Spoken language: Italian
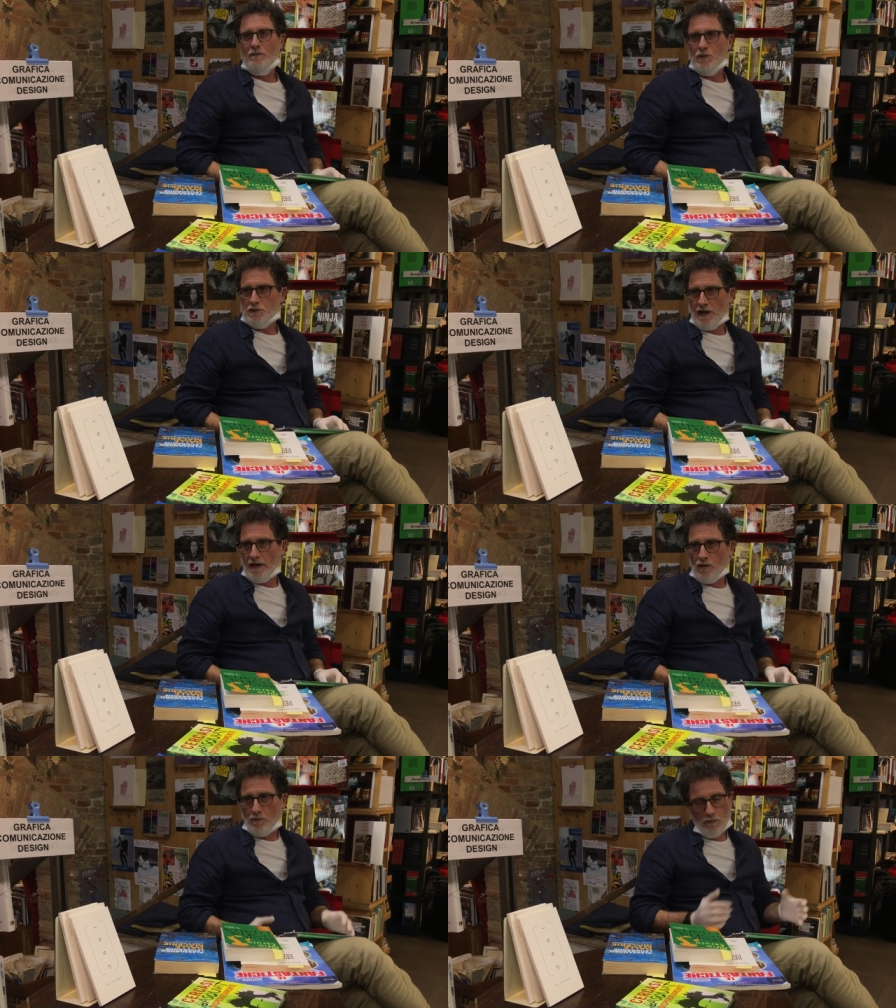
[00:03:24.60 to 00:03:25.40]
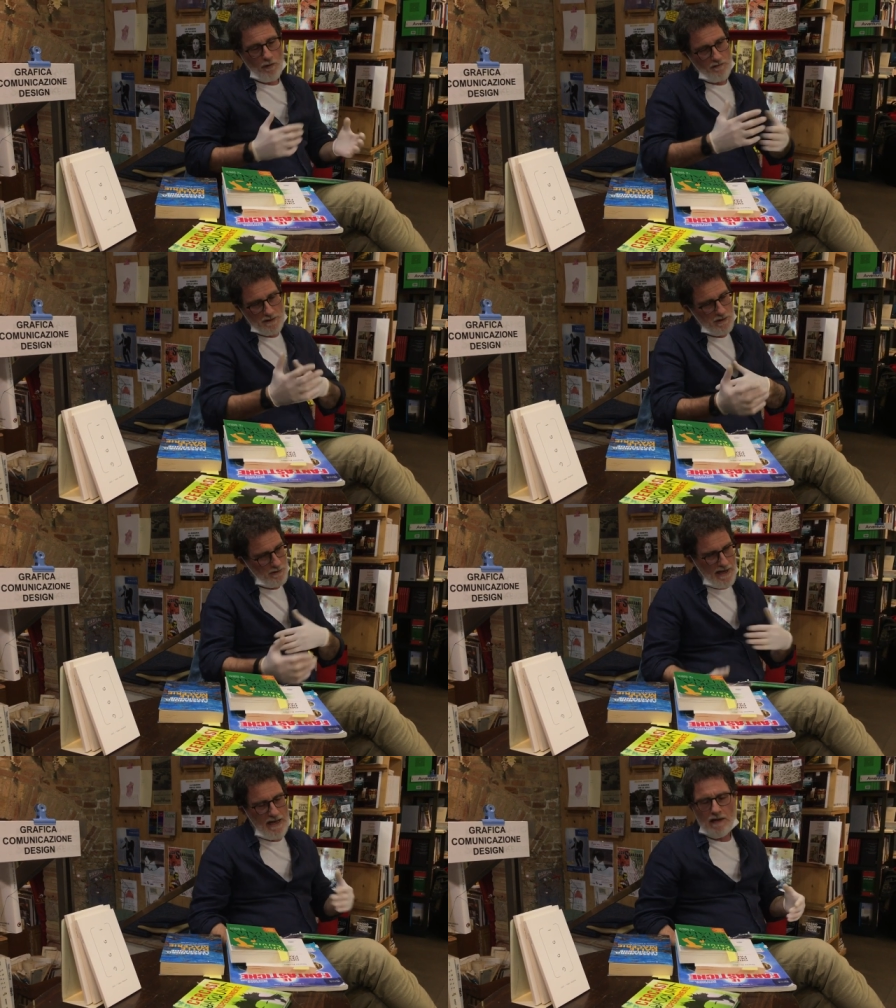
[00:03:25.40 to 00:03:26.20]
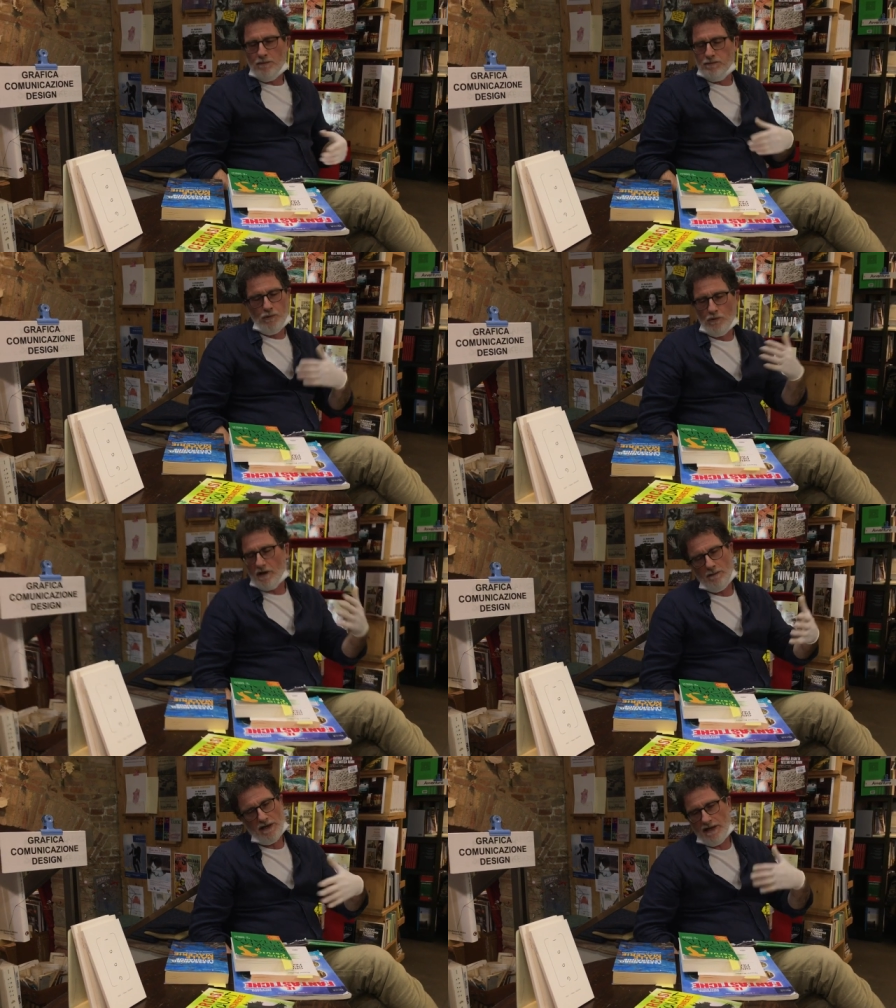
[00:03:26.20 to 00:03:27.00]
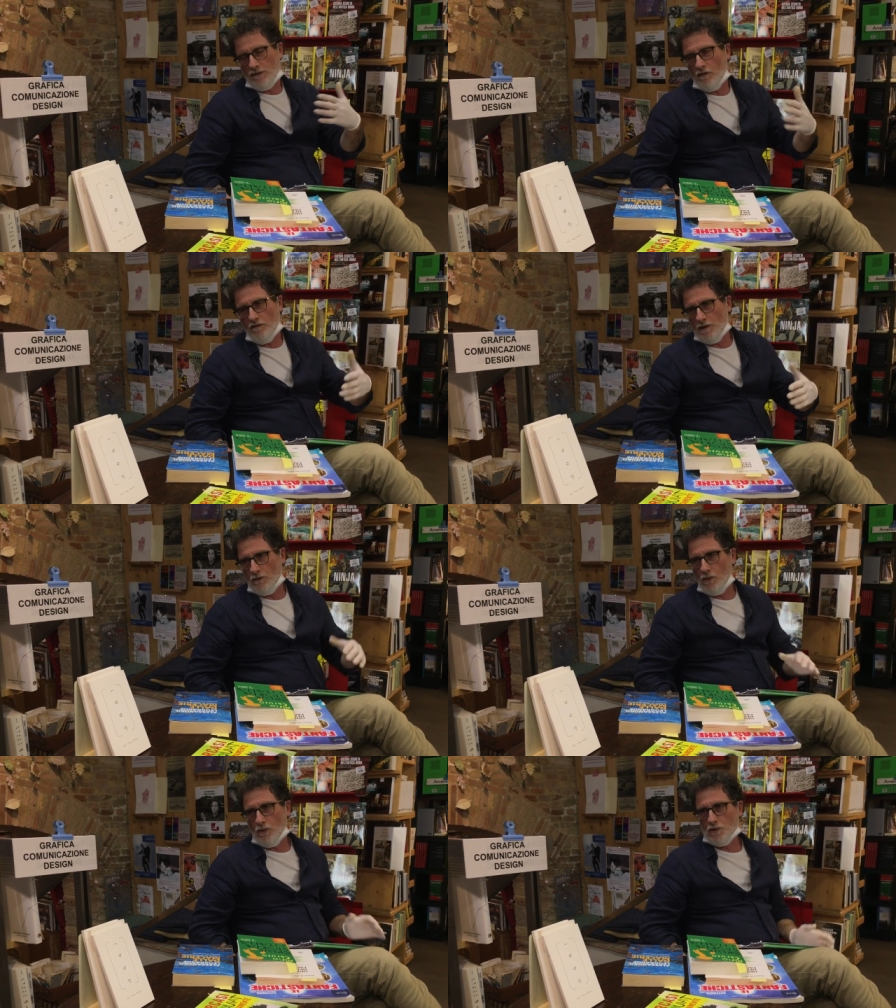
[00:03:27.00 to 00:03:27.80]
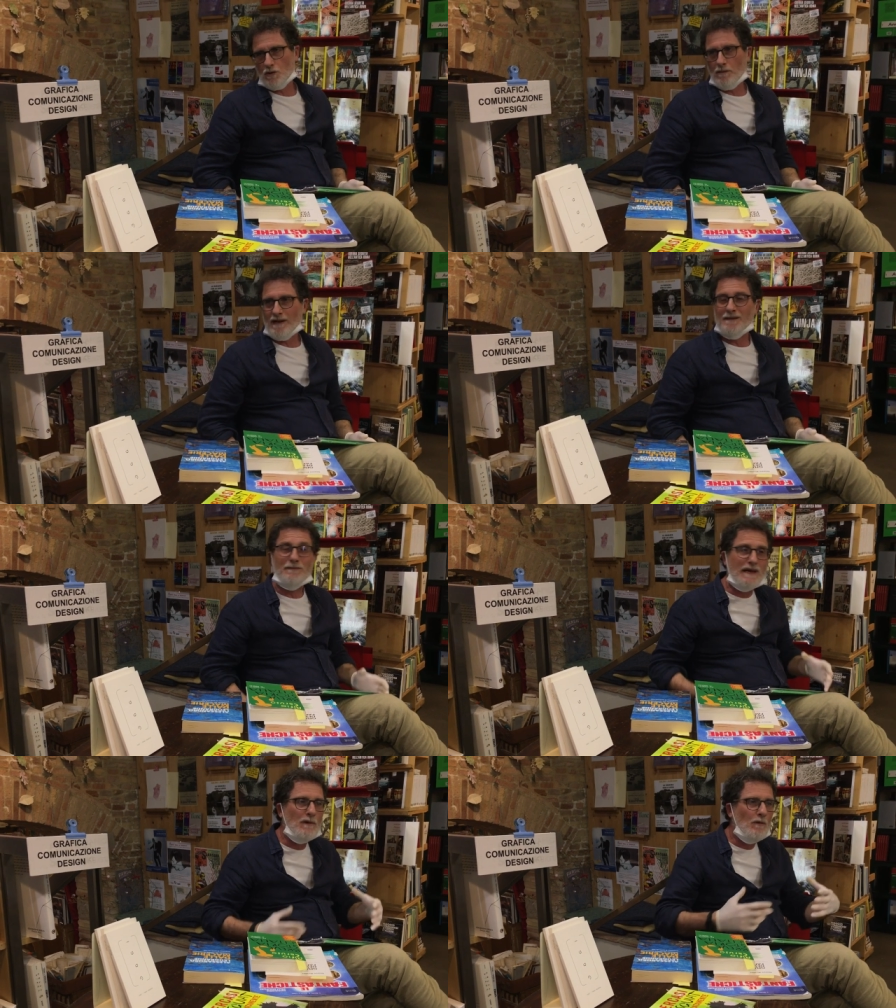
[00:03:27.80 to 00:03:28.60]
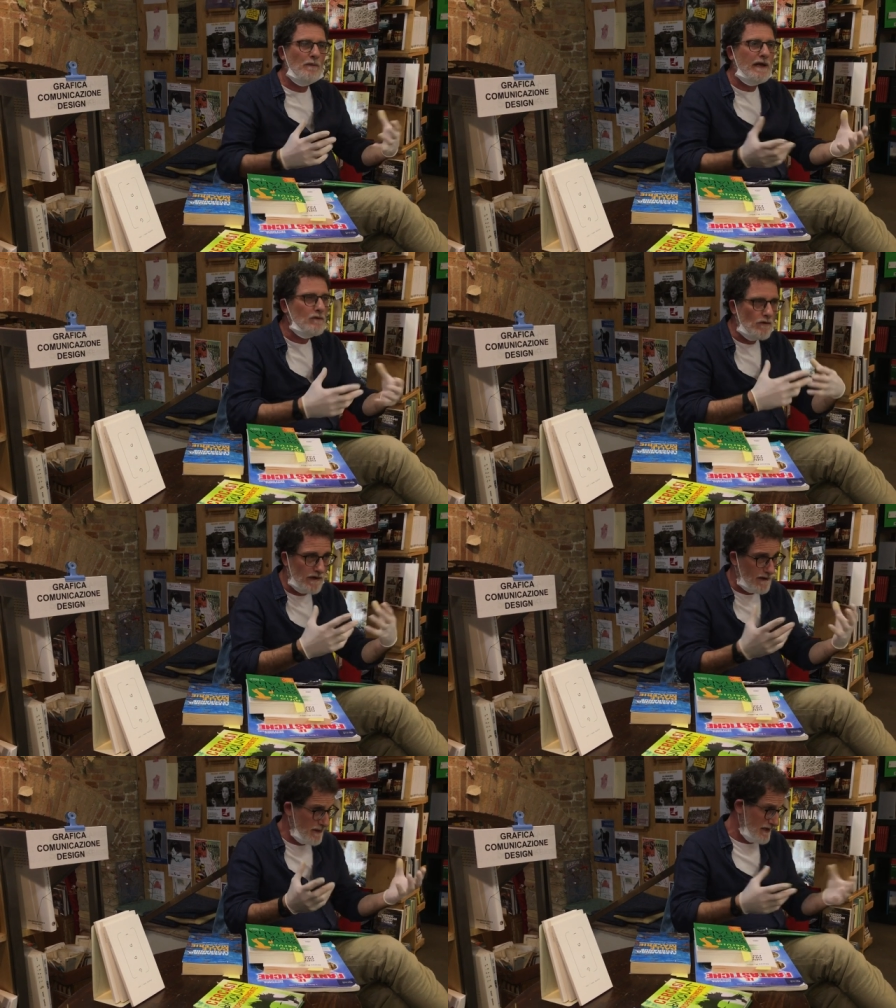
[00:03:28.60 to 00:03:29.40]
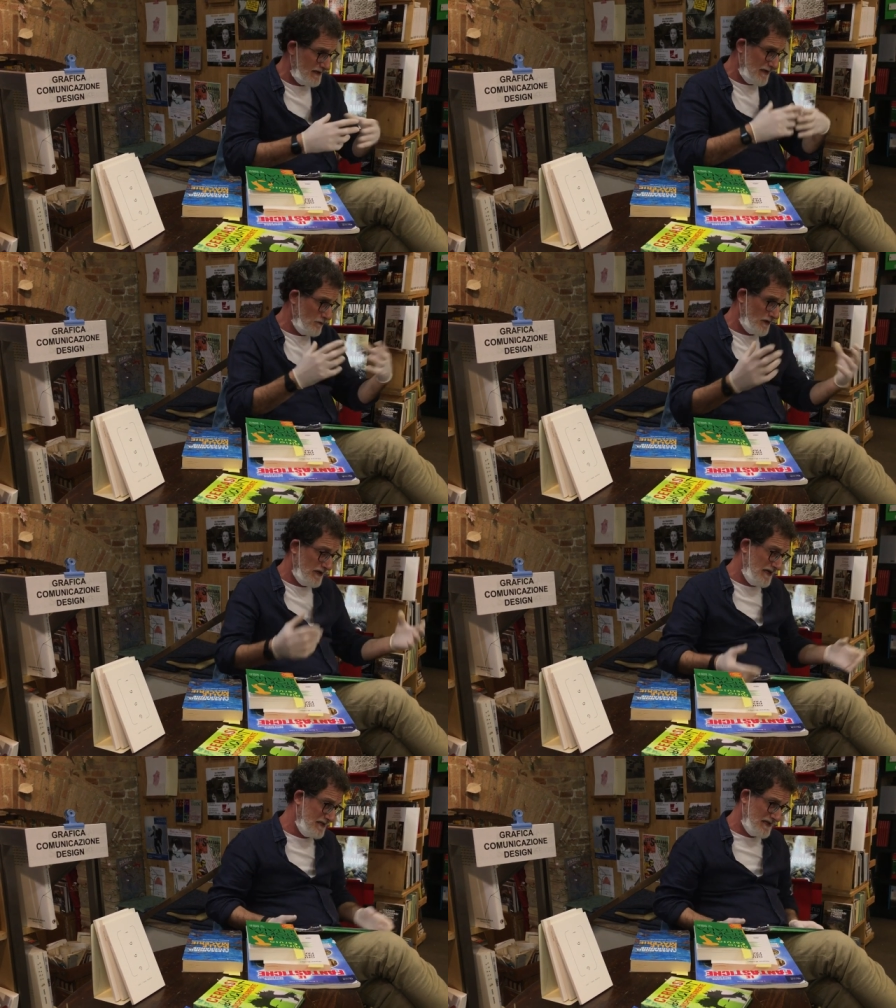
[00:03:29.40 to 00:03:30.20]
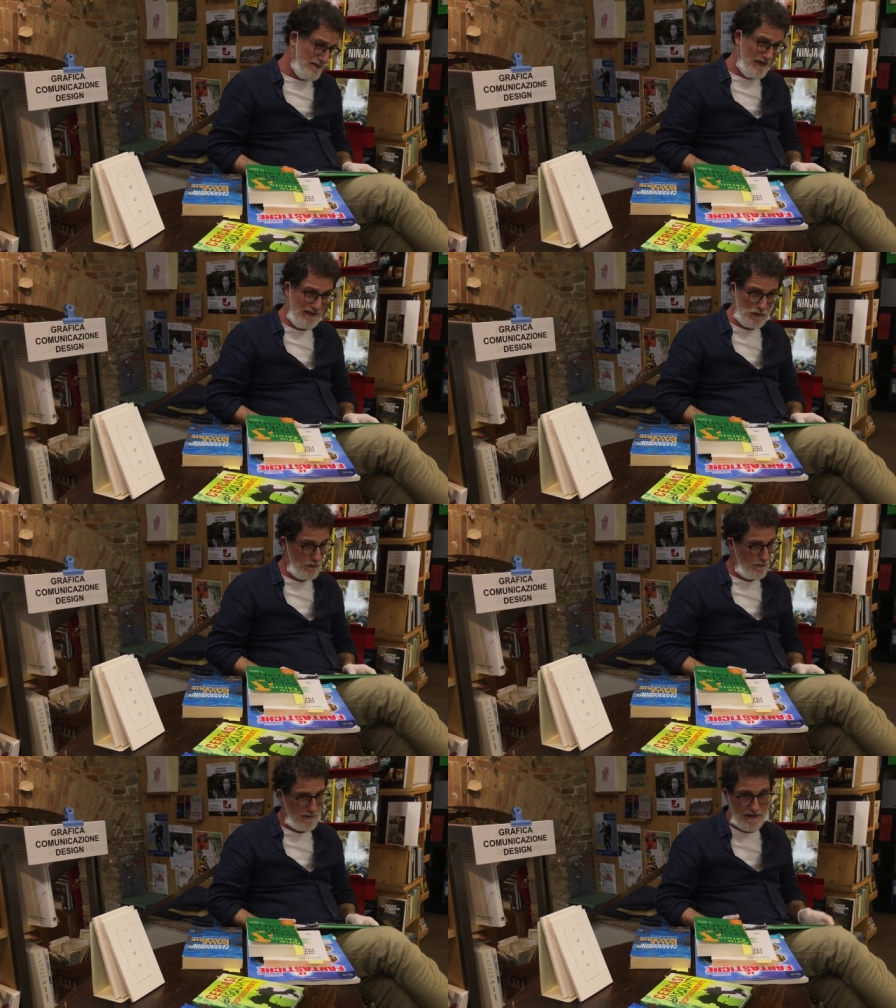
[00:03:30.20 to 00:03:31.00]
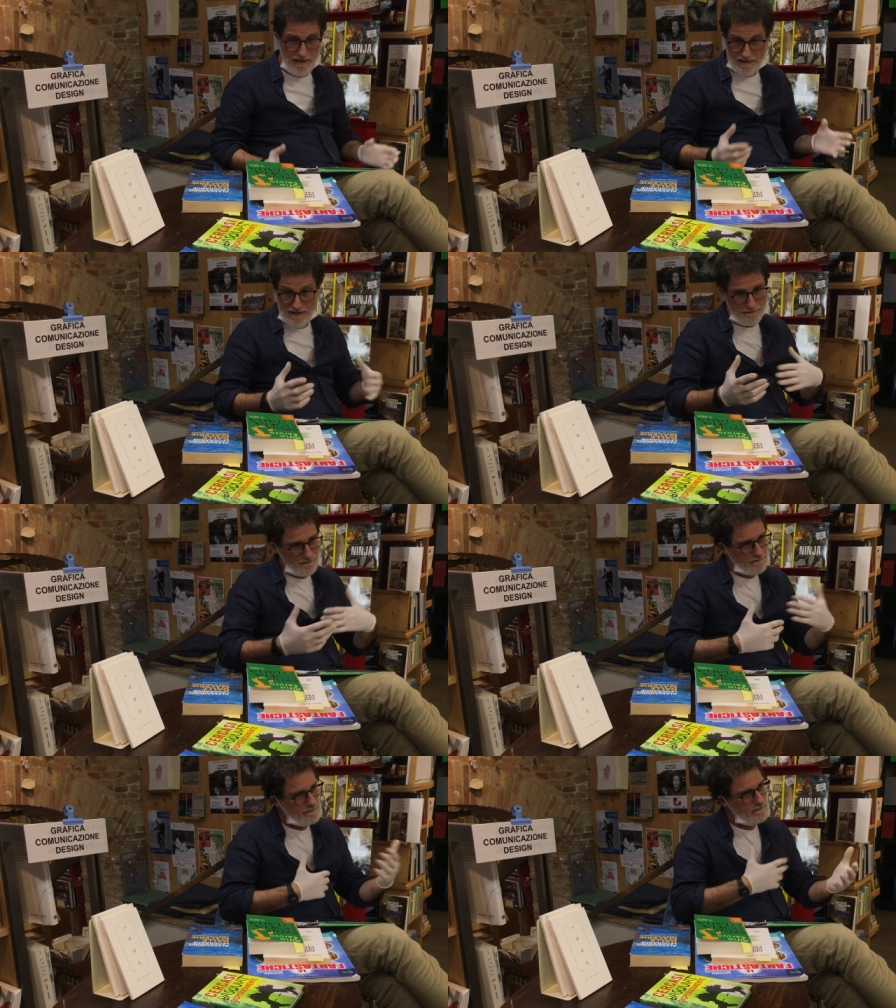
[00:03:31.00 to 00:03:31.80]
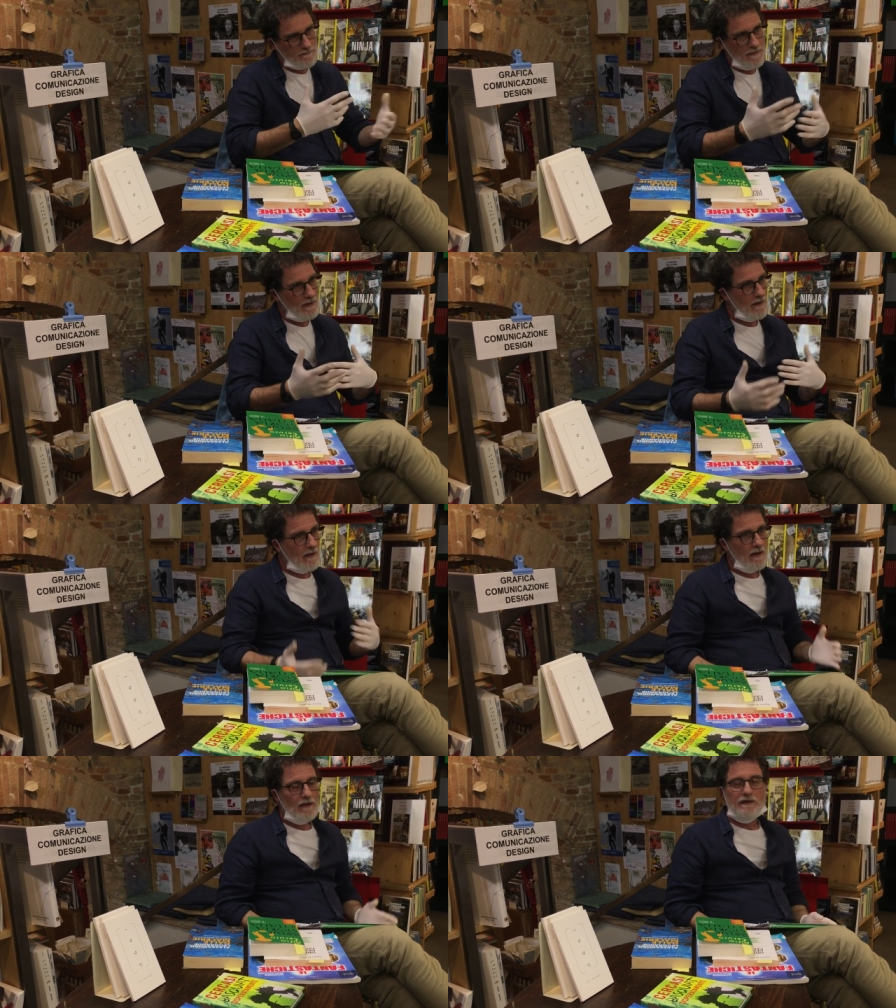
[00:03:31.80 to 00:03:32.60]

più secco, più professionale, pur rimanendo affettuoso, ma il primo momento veramente andando a rileggere le mail sono piene di, mm.